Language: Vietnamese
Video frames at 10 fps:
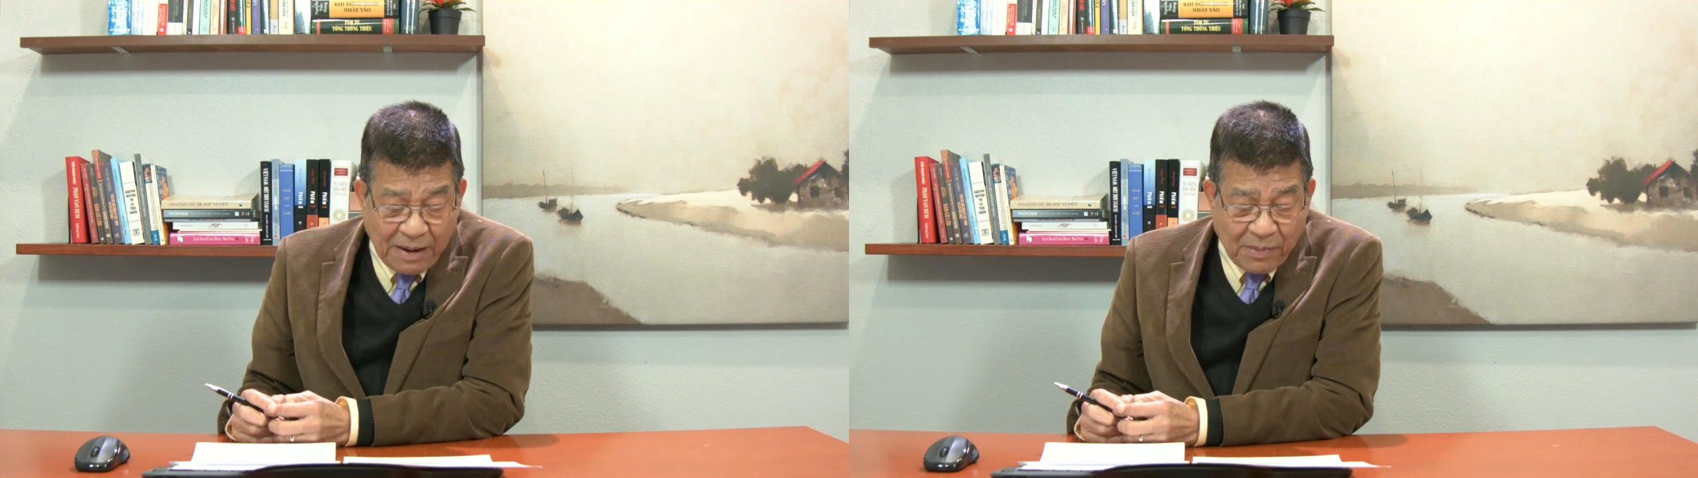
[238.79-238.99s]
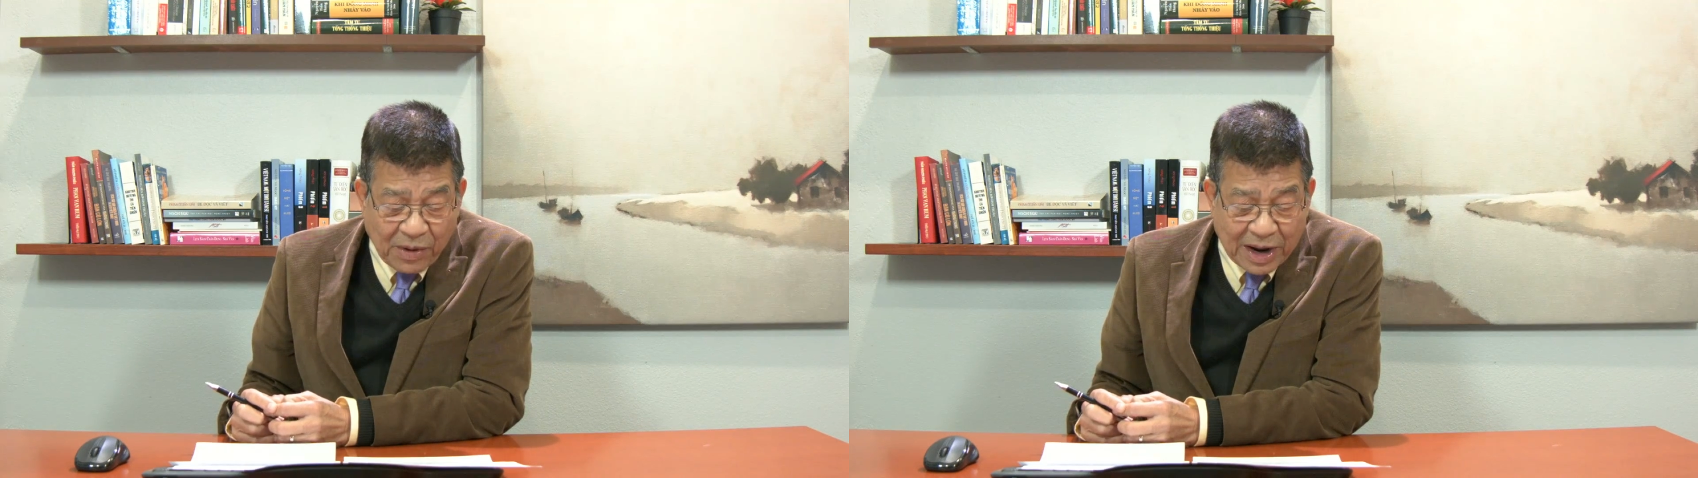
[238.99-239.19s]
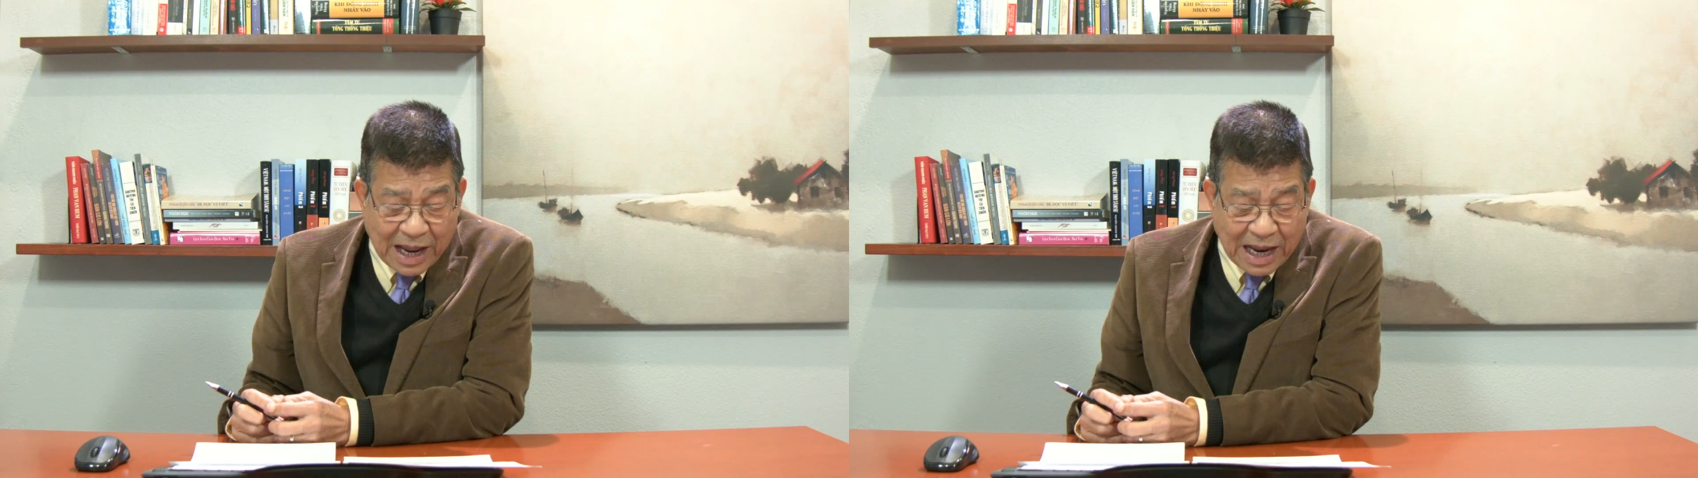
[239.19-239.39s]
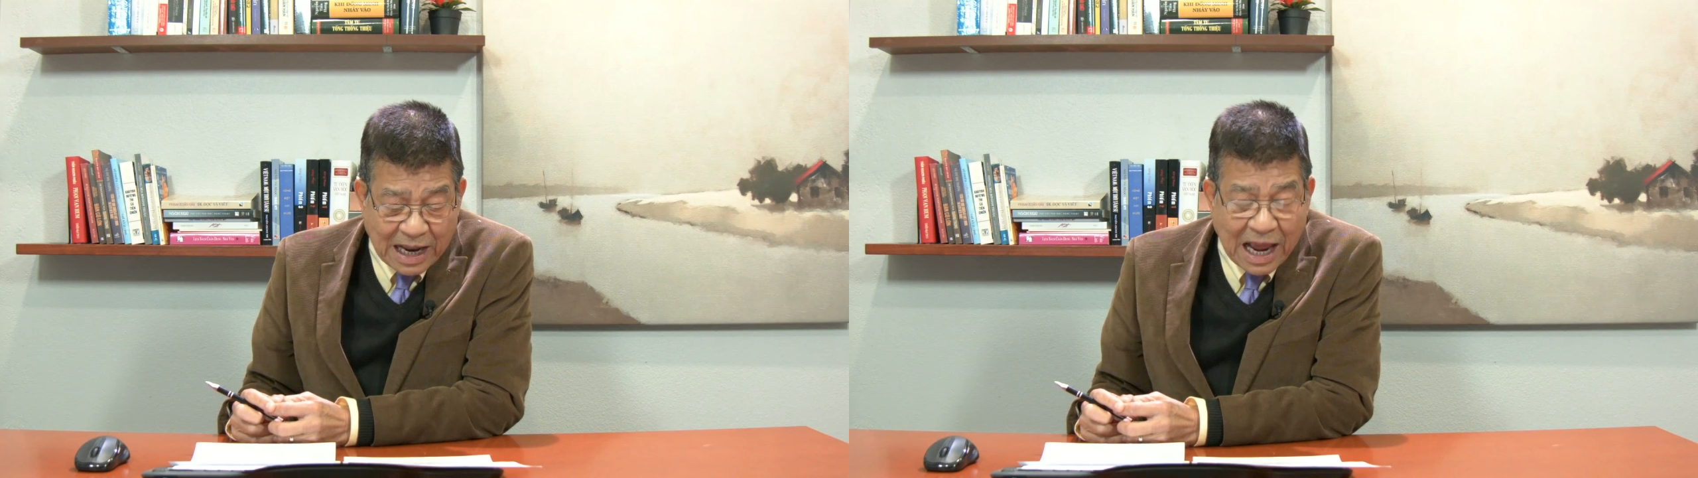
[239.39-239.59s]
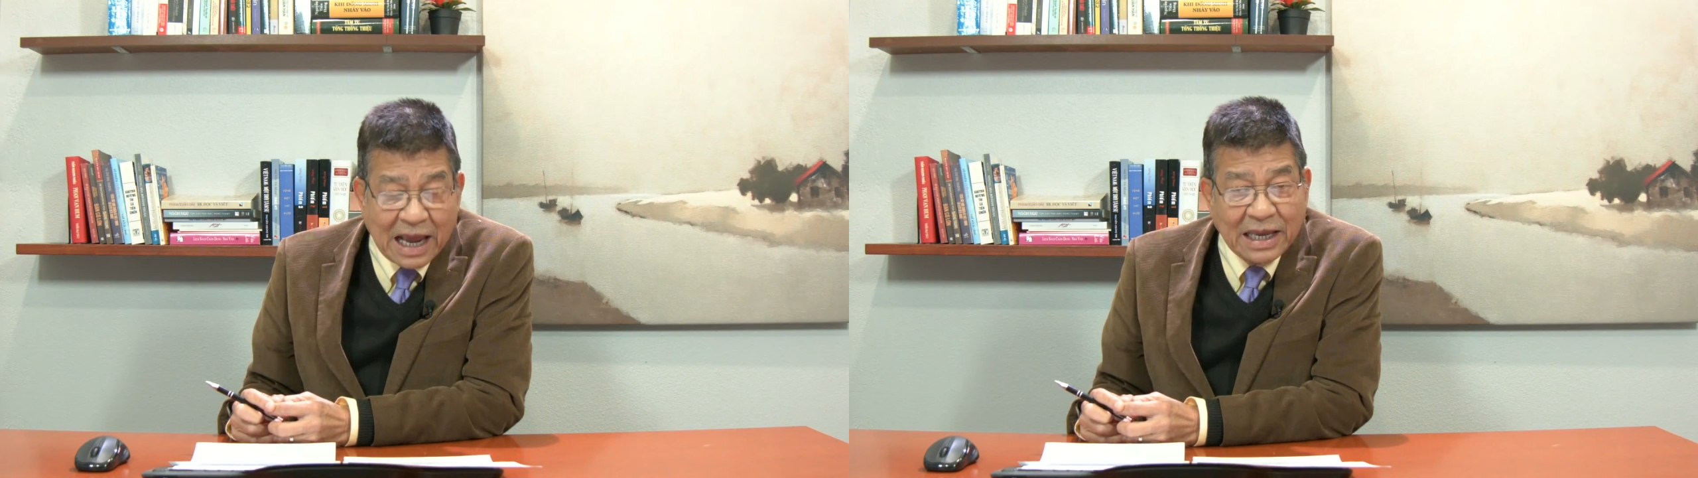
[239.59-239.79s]
uh, một cách
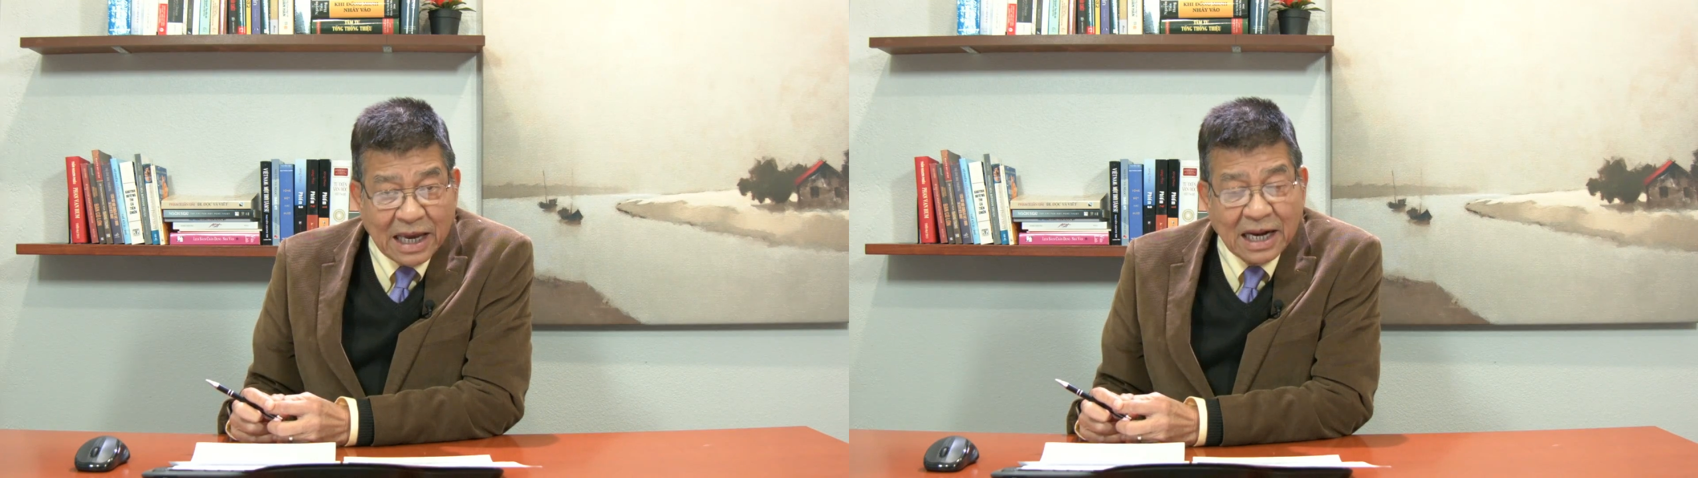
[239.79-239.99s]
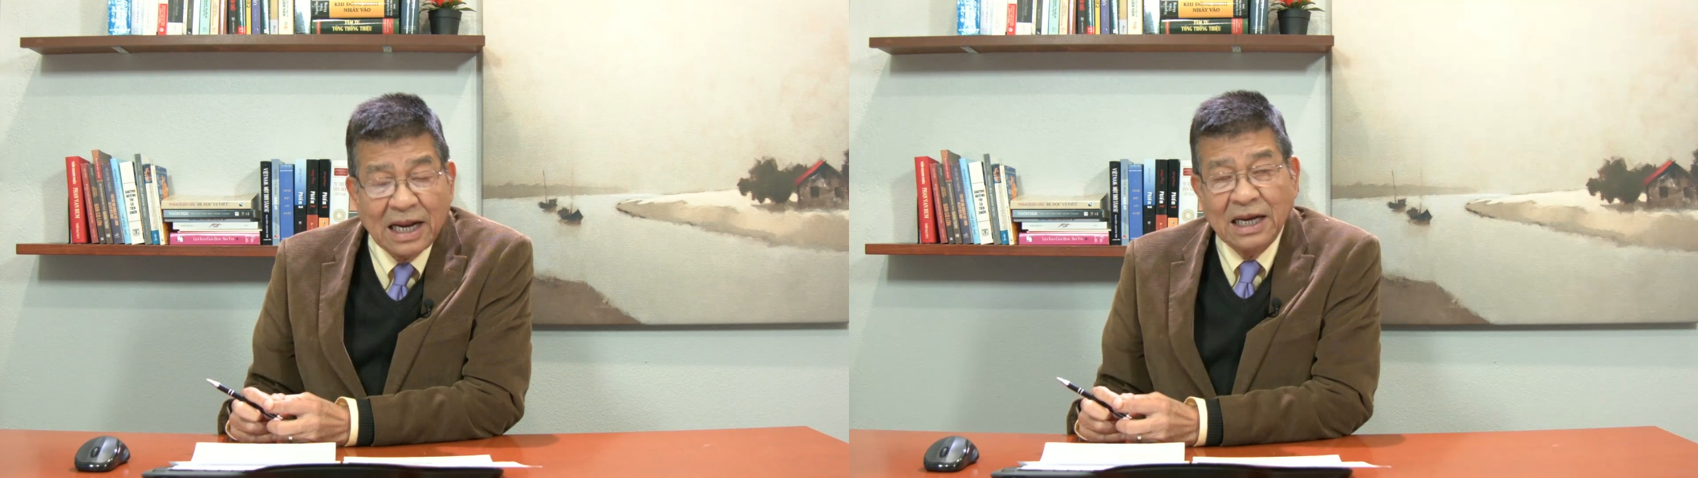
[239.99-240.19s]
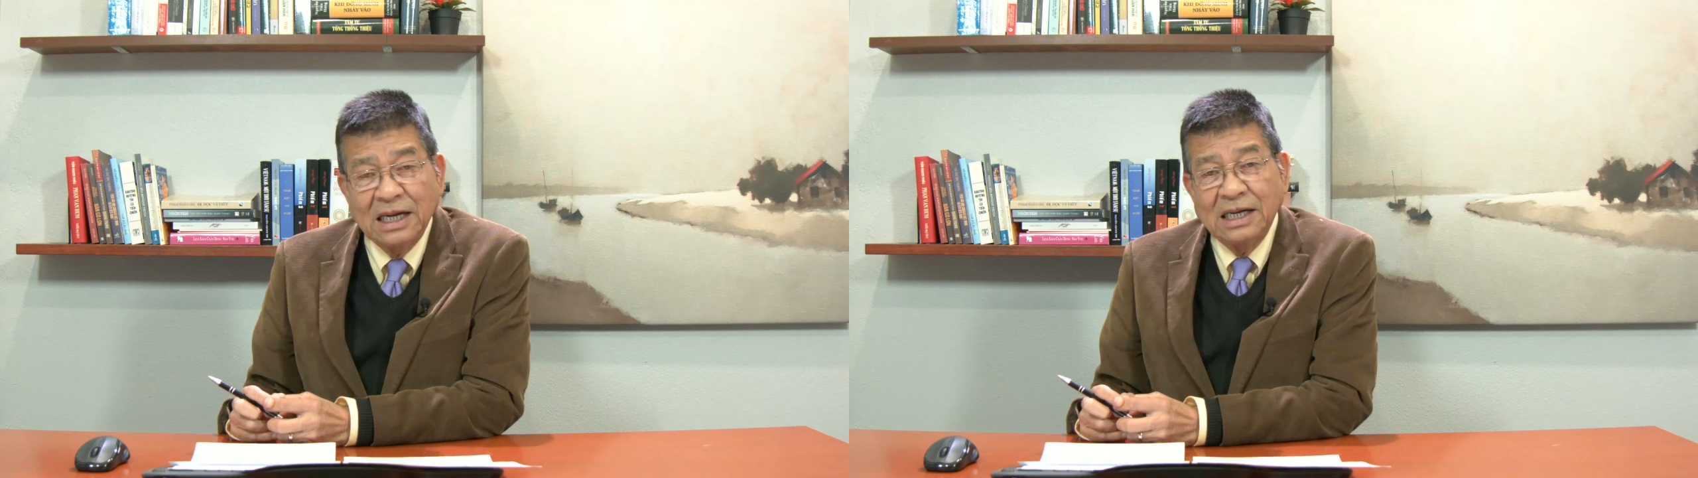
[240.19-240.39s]
hay nhất uh,